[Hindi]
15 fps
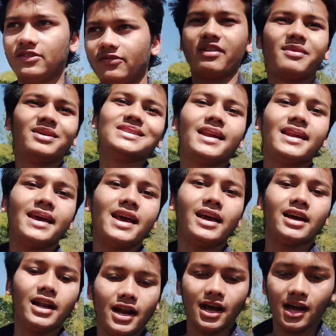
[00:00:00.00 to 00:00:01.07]
फिर मज़ा नहीं
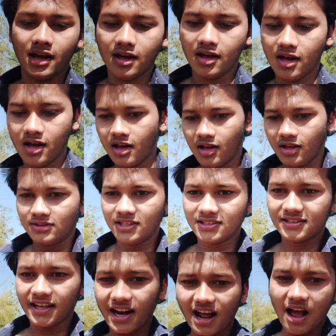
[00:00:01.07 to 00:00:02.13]
आएगा ना
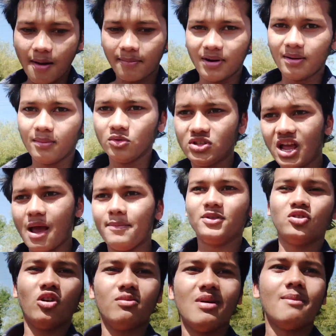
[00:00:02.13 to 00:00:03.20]
जिस तरह आपने मुझे
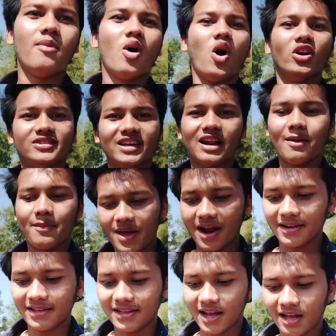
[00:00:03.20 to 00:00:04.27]
एपिसोड में बहुत सारा
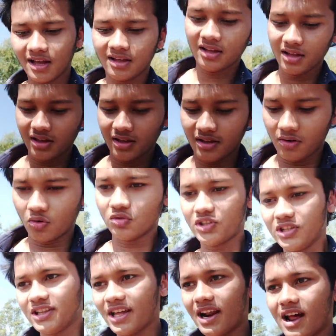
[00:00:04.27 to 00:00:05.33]
प्यार दिया
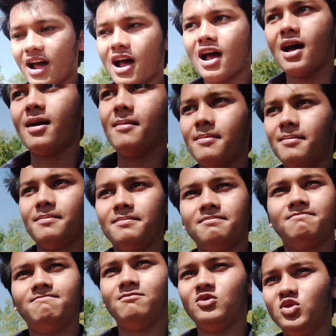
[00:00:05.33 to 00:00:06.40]
उसी तरह
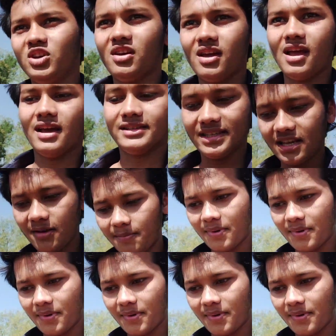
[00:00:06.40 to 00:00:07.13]
मुझे ऐसे ही